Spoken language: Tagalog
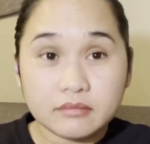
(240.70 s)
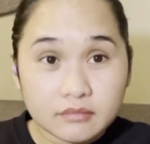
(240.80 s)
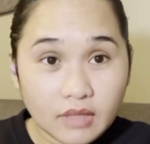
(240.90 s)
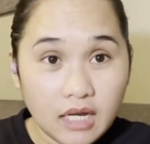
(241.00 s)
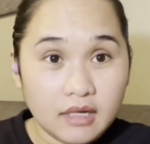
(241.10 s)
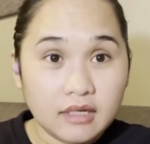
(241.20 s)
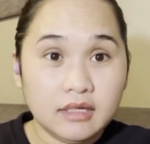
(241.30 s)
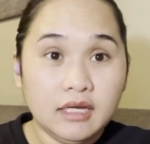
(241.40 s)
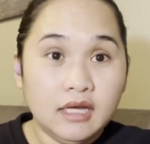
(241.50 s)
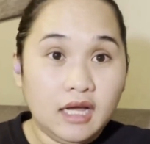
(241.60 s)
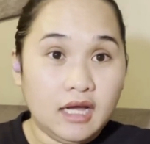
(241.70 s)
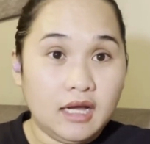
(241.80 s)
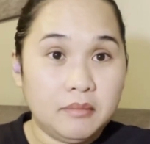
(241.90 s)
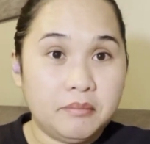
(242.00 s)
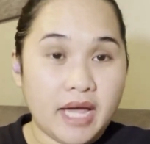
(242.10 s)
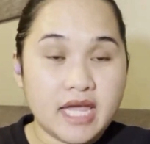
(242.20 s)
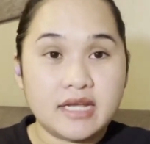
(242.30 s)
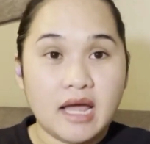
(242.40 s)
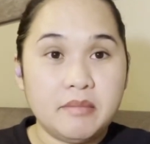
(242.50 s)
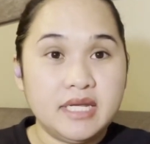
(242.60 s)
uh, um,
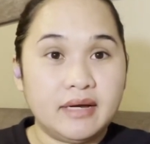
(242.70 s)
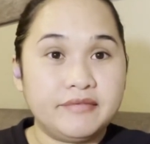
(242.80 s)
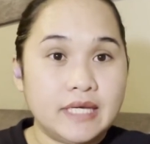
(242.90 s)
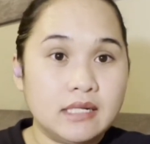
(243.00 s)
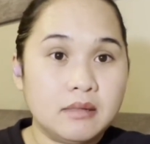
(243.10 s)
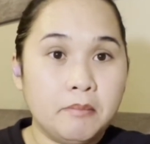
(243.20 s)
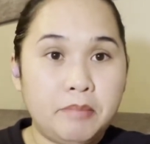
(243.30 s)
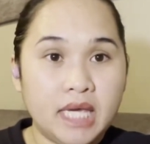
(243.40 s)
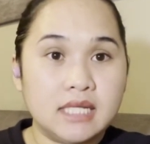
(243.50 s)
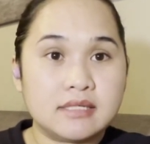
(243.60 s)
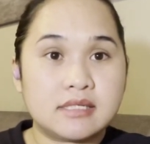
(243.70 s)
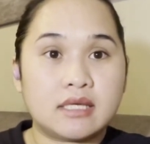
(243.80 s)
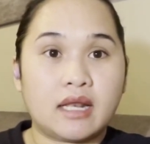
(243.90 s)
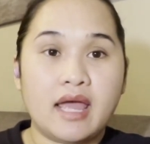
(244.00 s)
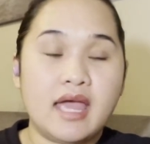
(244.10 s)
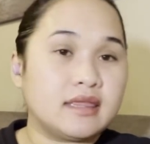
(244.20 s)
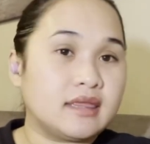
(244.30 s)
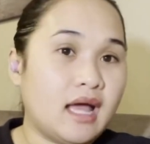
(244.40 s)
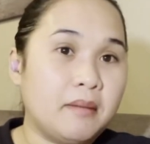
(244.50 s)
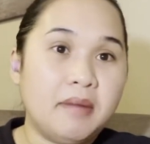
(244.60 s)
bayad namin ng bills,
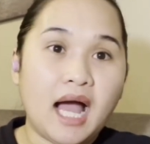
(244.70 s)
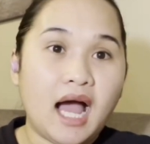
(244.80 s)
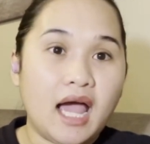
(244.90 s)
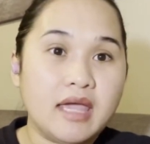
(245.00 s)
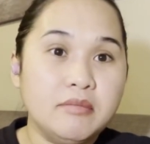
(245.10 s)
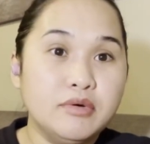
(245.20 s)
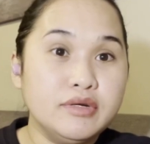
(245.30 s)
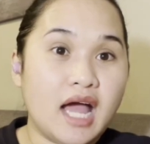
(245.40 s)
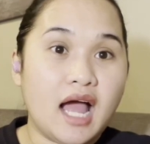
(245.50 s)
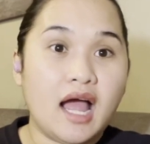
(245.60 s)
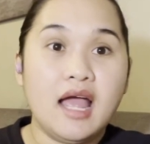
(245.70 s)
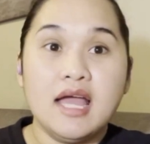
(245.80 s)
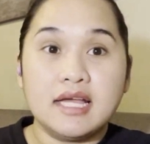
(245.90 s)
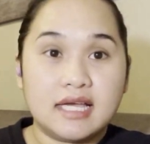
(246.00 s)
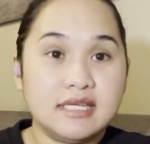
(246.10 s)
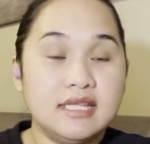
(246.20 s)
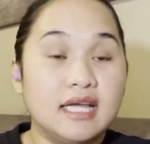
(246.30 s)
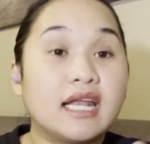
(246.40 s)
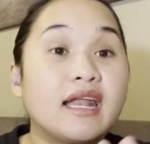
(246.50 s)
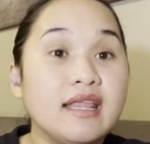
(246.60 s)
rent, ng bahay muna. Kasi
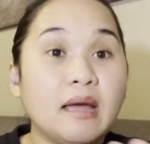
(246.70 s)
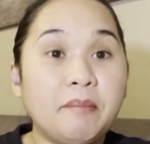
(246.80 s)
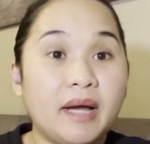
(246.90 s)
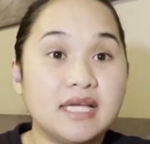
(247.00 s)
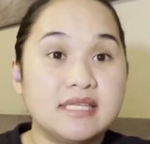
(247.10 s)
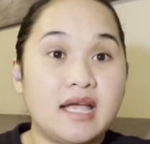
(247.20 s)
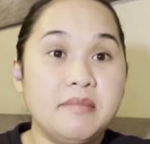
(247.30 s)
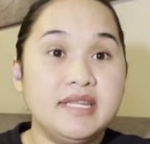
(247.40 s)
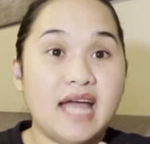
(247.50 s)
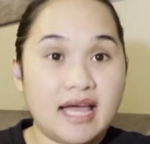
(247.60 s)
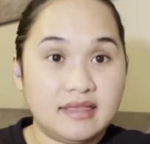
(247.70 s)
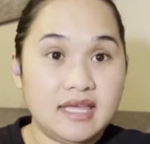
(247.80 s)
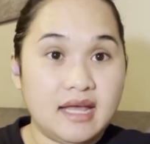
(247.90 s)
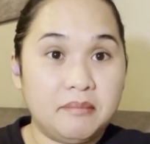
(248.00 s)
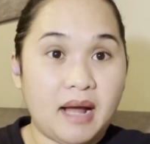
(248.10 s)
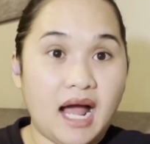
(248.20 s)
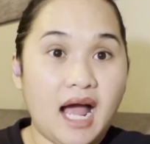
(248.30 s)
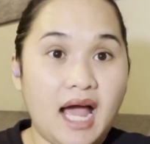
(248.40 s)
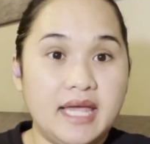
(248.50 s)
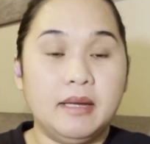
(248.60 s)
nagre-renta pa kasi kami dati ng bahay.